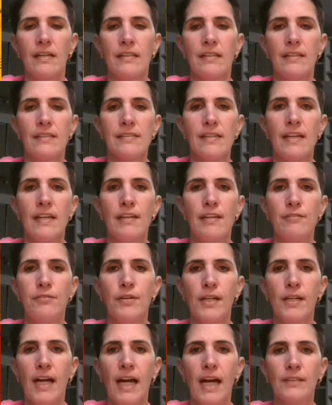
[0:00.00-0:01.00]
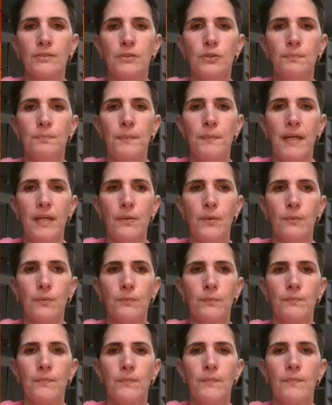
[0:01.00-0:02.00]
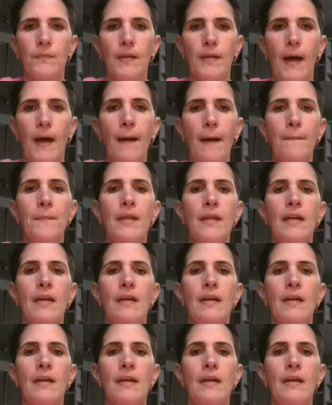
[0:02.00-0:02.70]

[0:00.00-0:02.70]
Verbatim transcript: nesse refogado do bacon, tá?